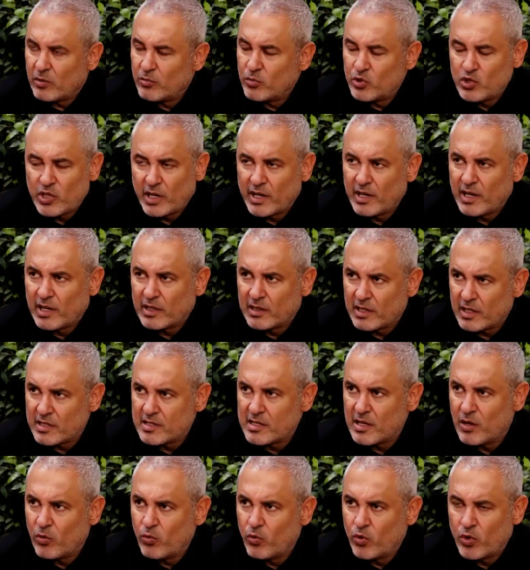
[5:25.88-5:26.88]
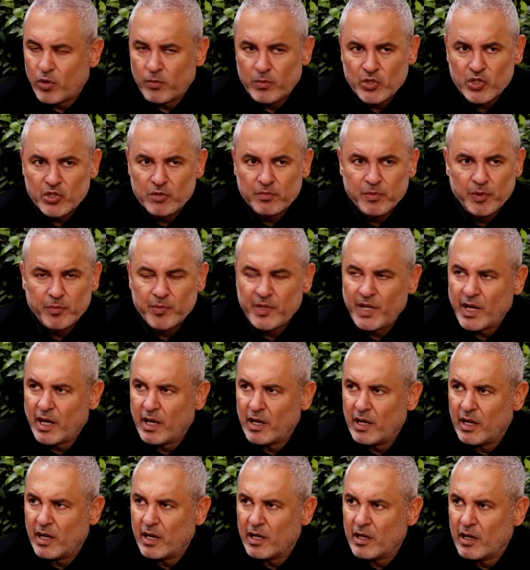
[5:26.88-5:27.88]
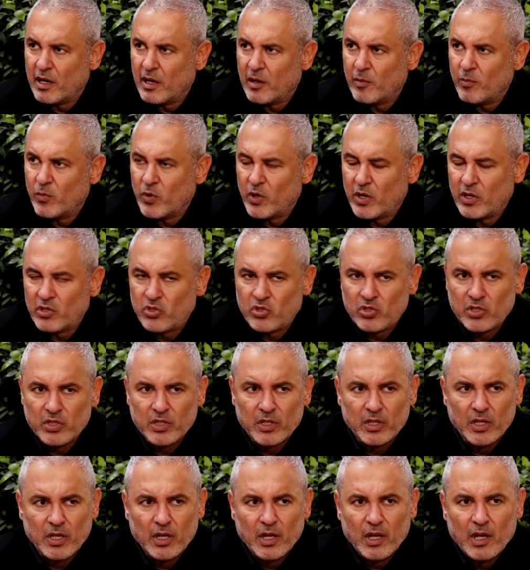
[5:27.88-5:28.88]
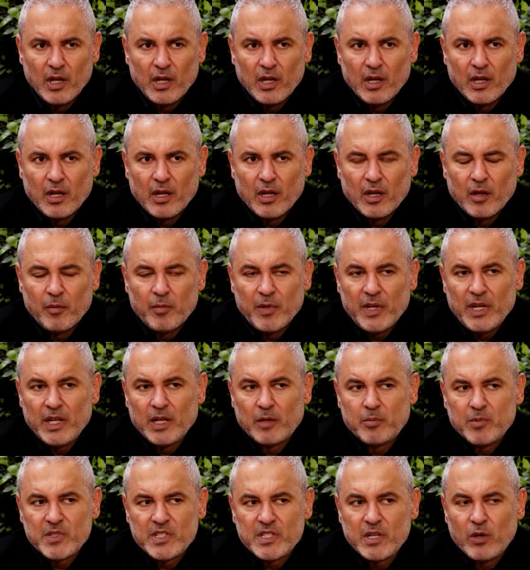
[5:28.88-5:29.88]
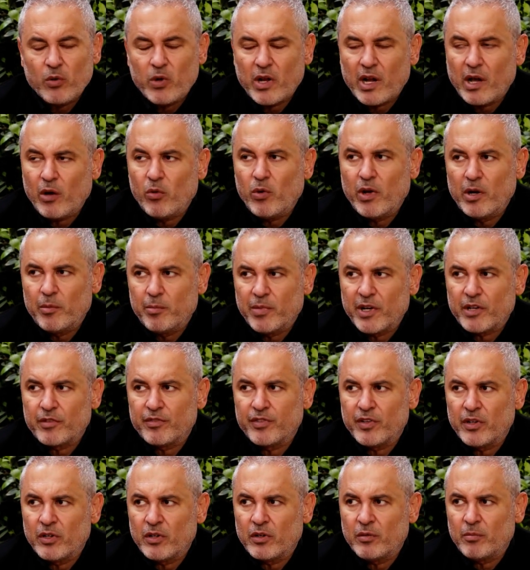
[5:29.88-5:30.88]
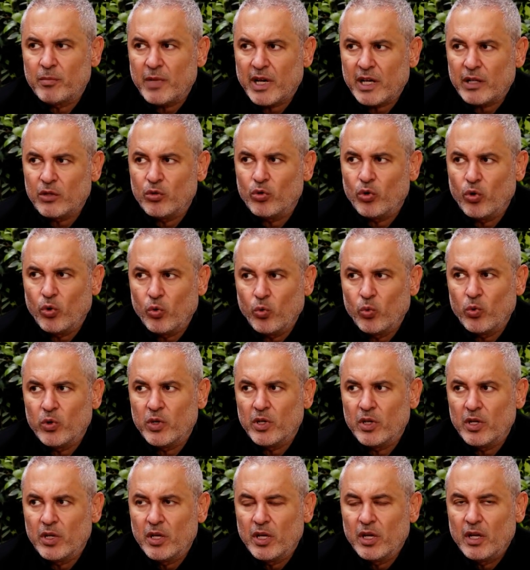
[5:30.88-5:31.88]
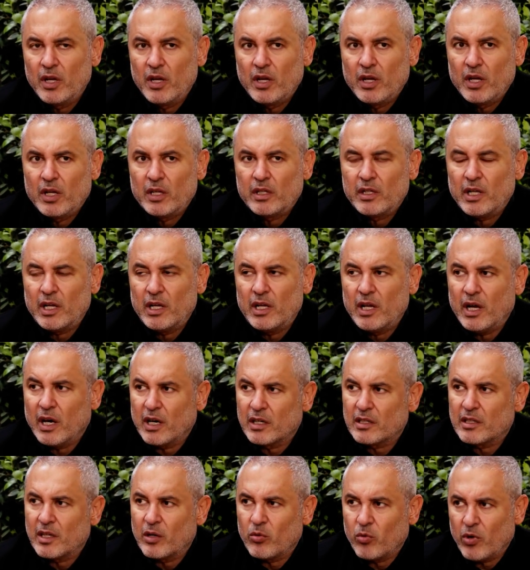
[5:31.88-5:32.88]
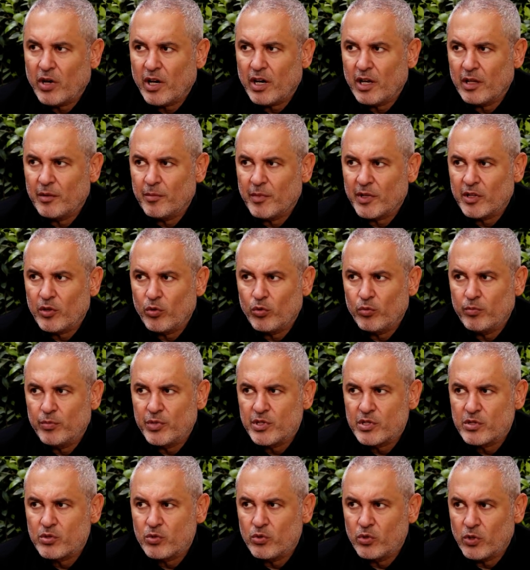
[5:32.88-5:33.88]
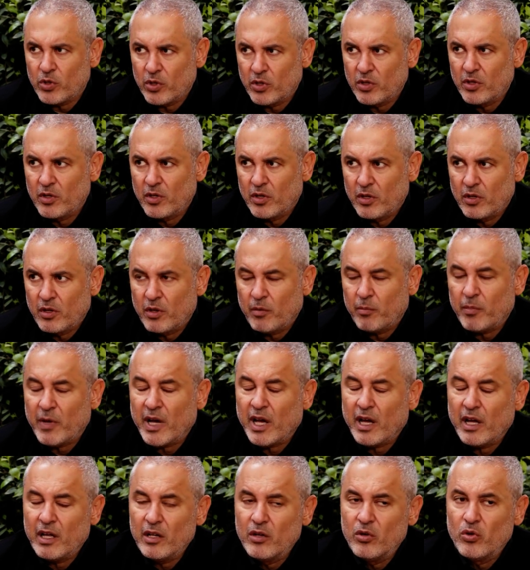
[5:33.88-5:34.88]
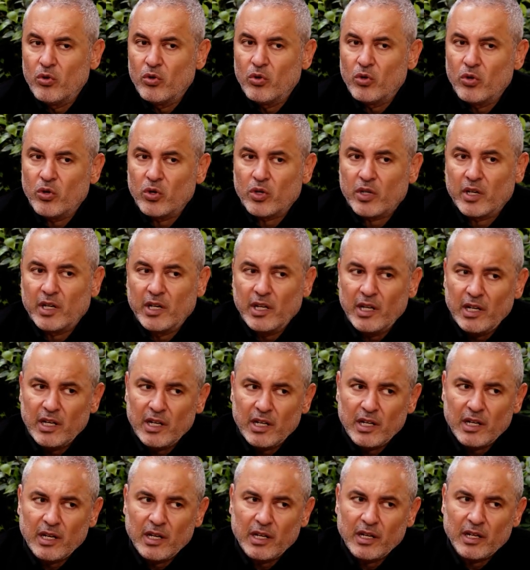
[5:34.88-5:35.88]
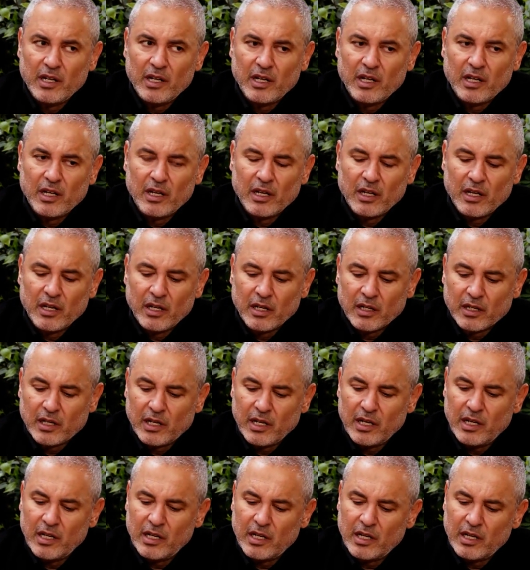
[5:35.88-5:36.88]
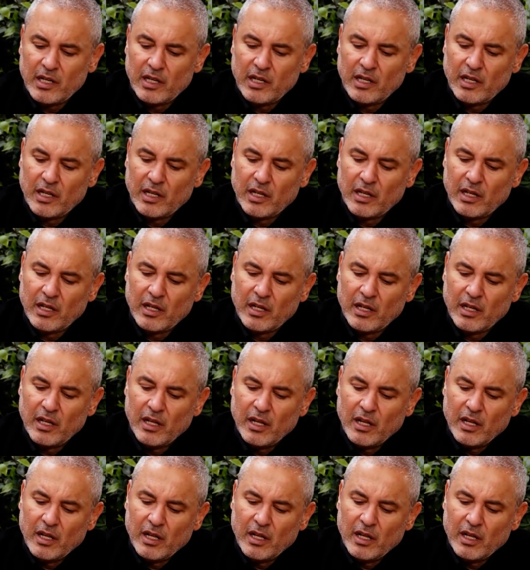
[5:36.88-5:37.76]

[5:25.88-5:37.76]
مجرد تصور مش مبني على ارقام ولا شيء بقول لك بتصور اول بارفان بعده هو يلي اكثر واحد مطلوب بالسوق يمكن. مع انه كل ال آه، كل ال